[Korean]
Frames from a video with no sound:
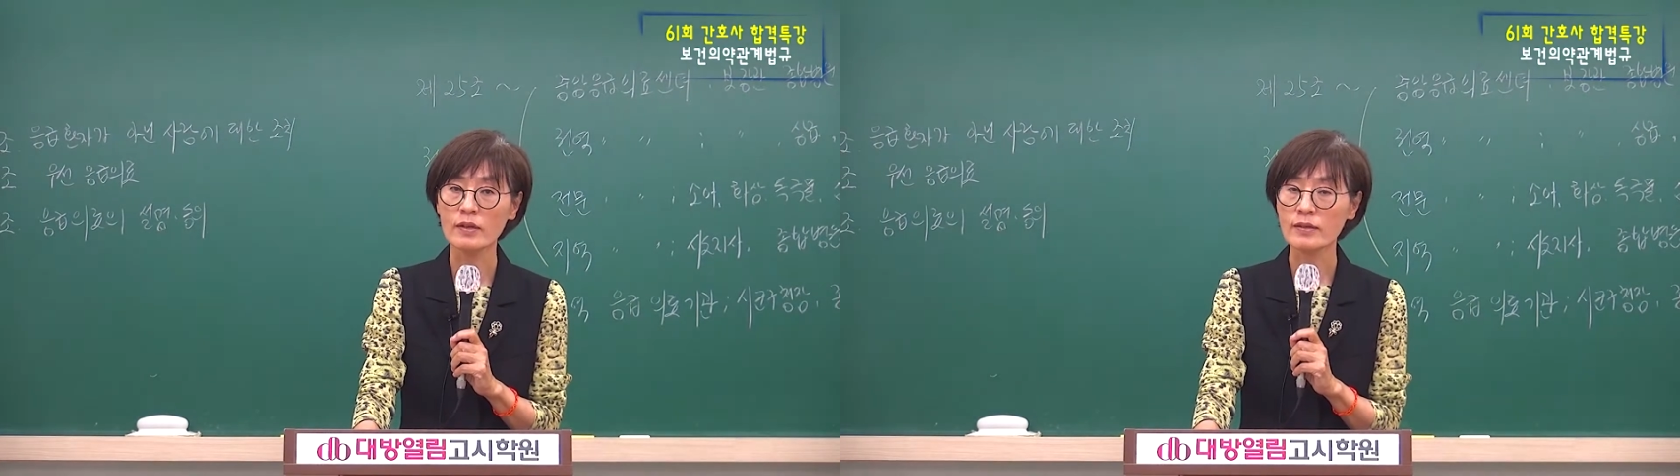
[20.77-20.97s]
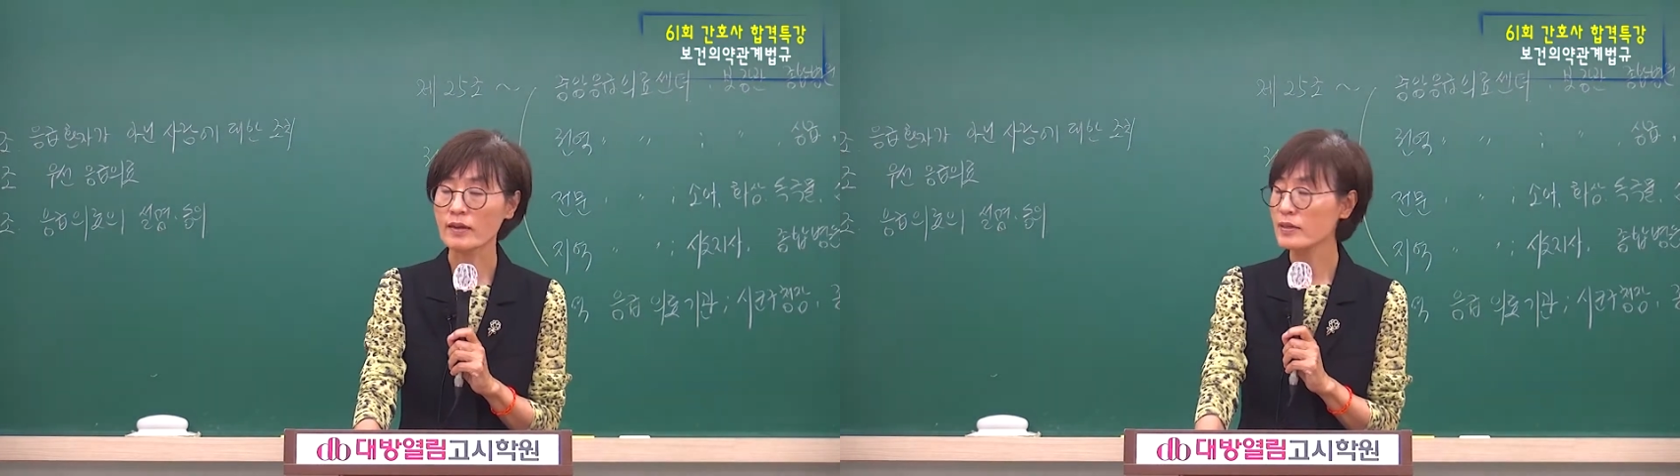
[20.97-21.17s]

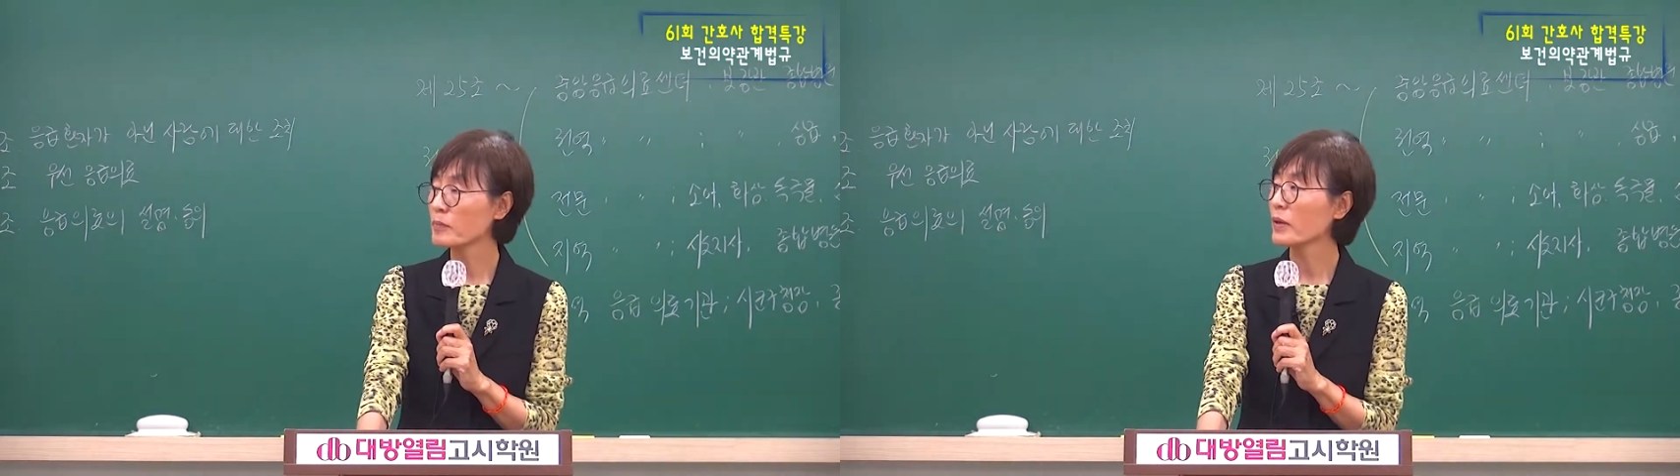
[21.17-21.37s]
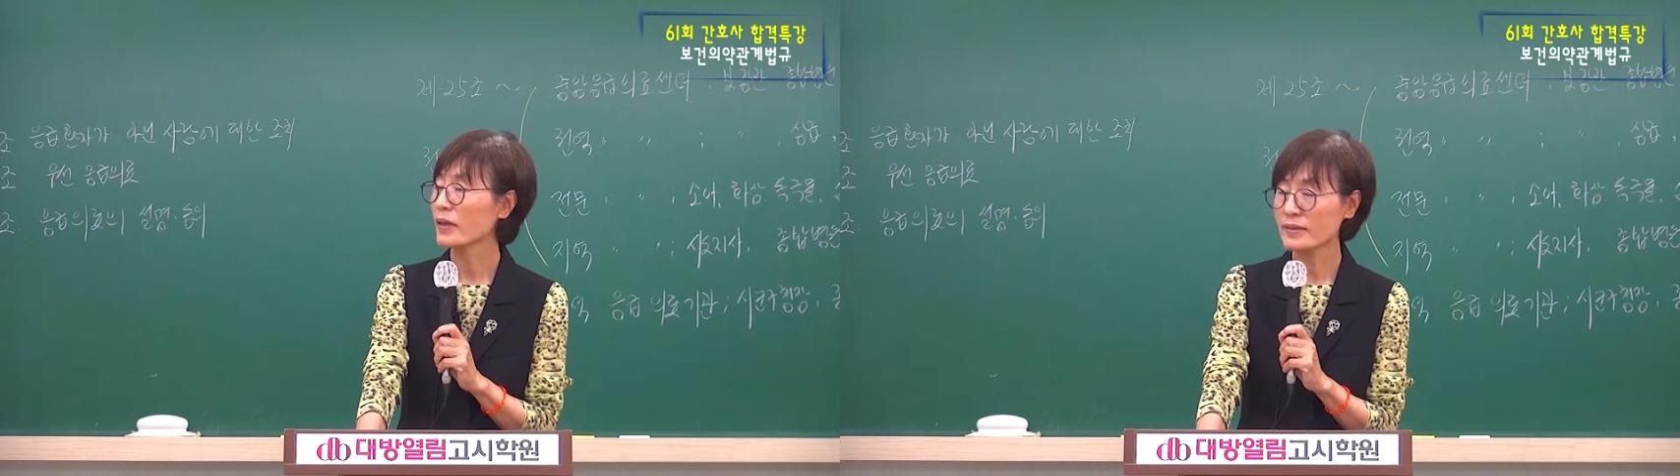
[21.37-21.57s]
제가
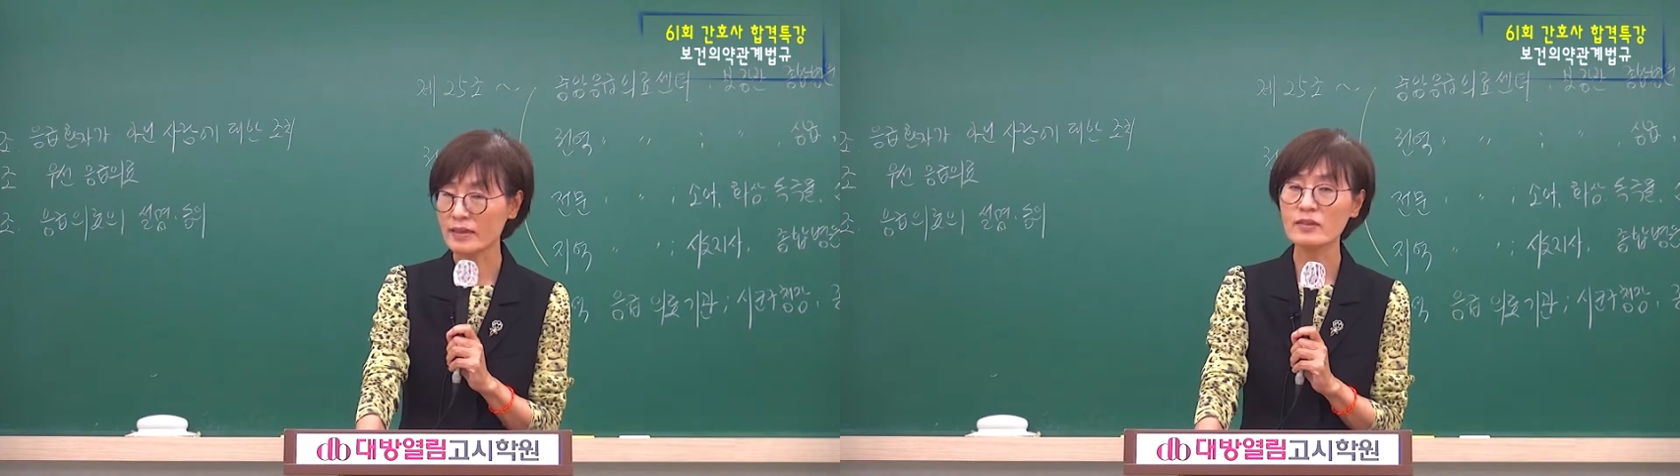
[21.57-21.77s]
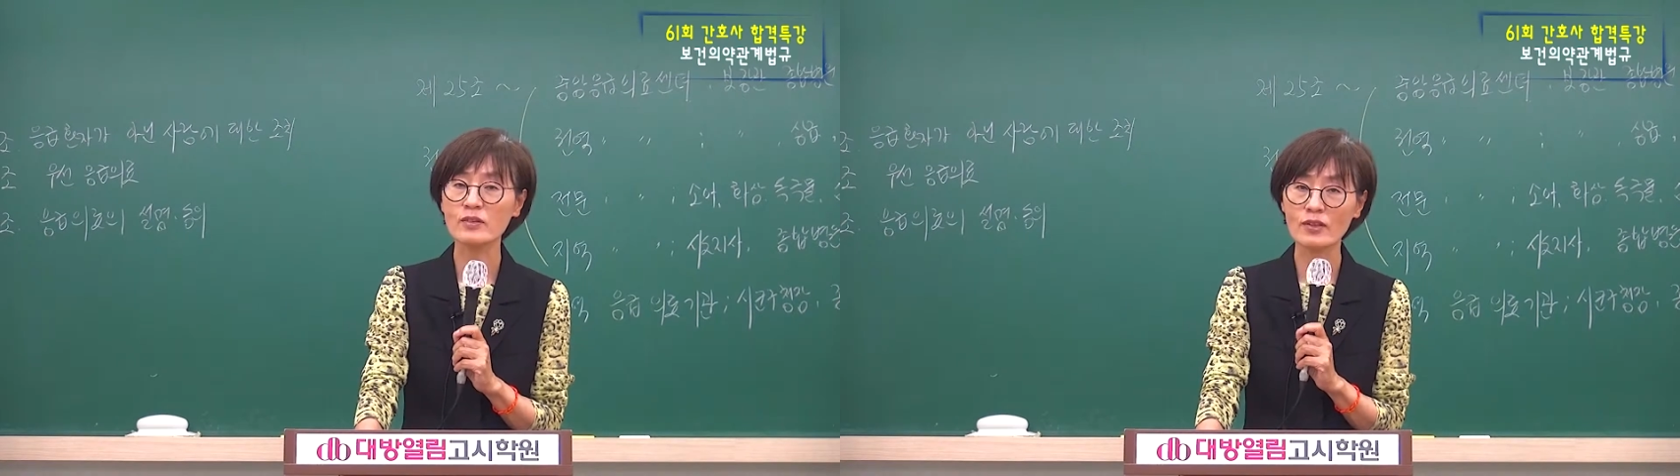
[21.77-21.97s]
칠판에
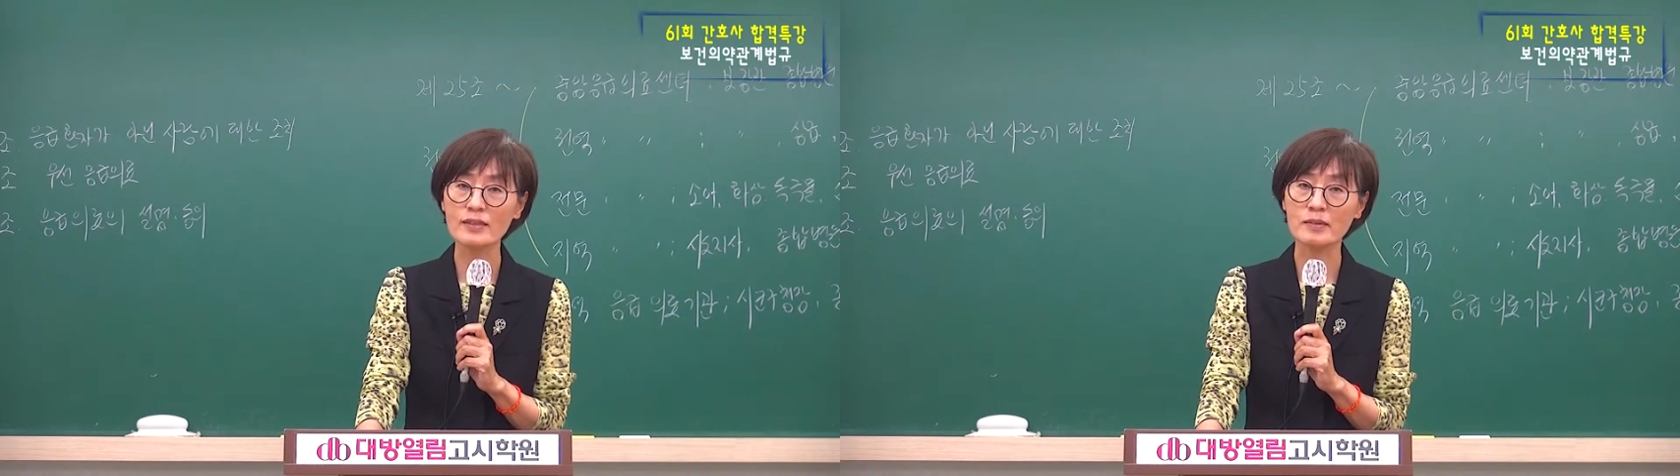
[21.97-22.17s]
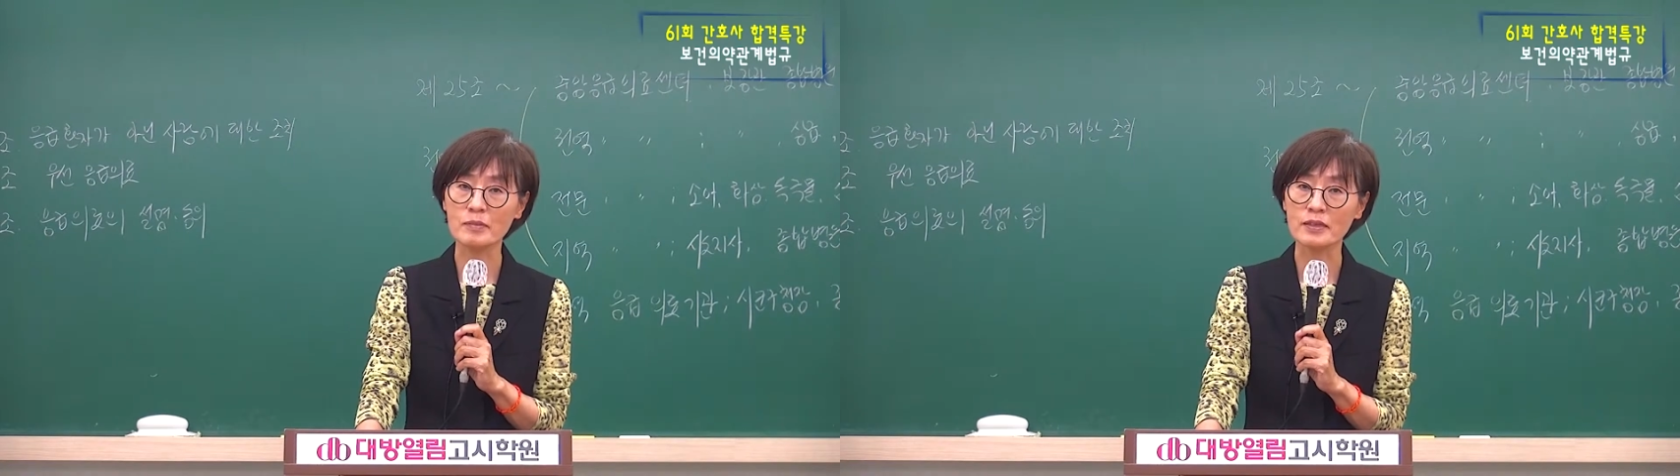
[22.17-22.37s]
잔뜩
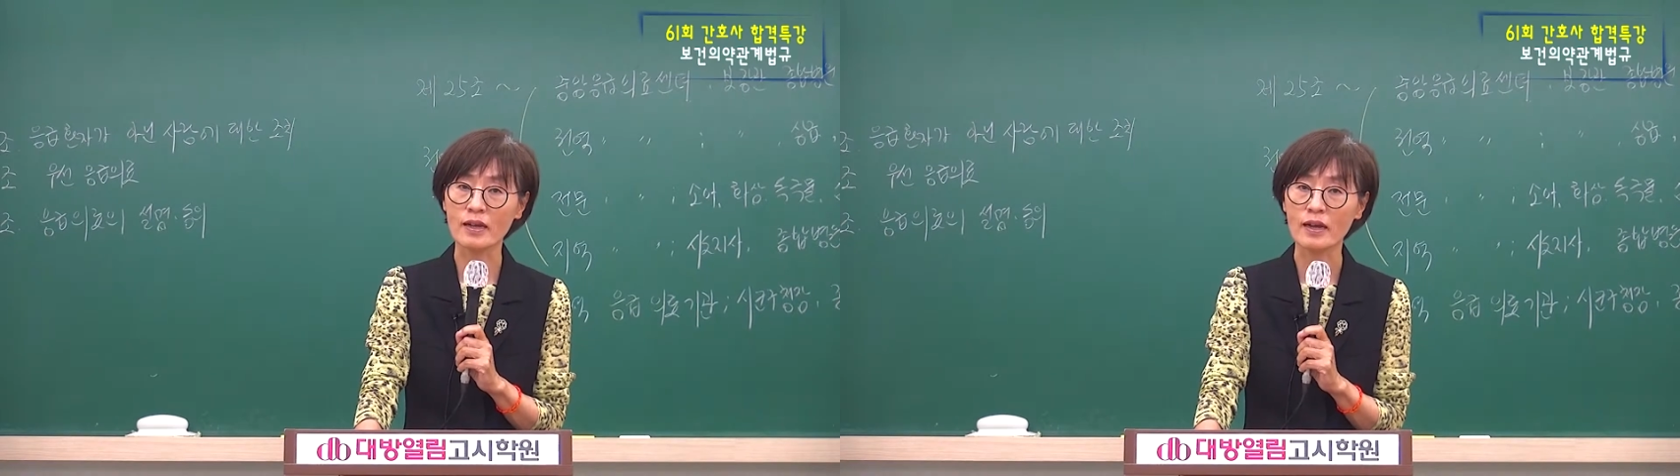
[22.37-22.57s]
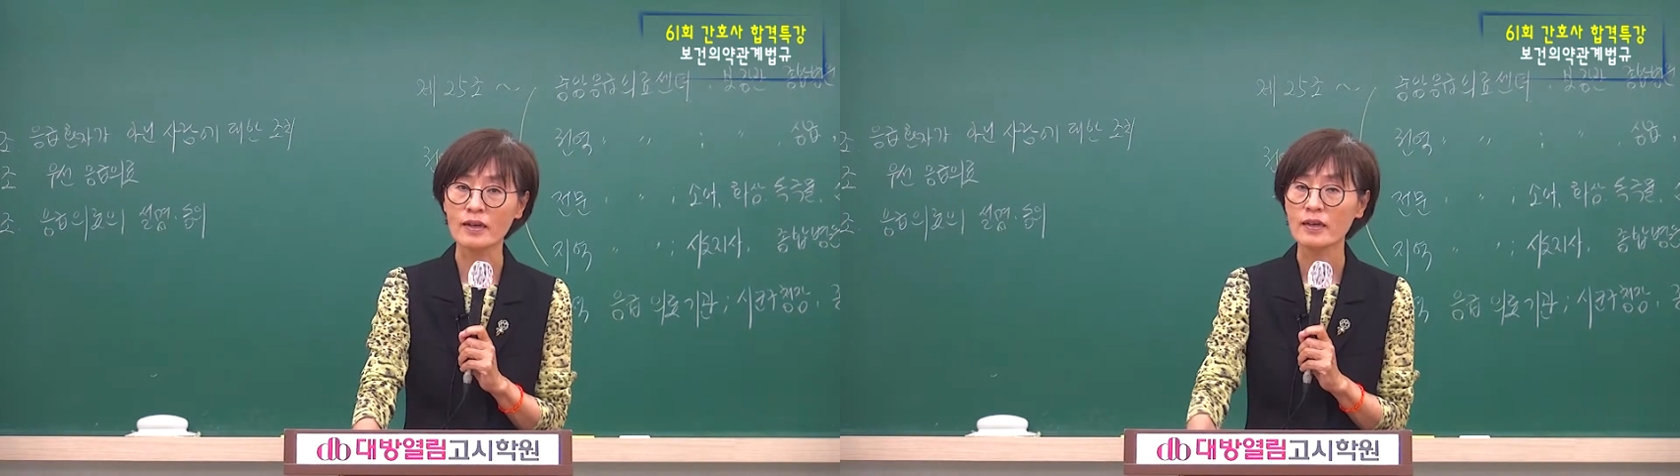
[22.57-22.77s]
써놨습니다.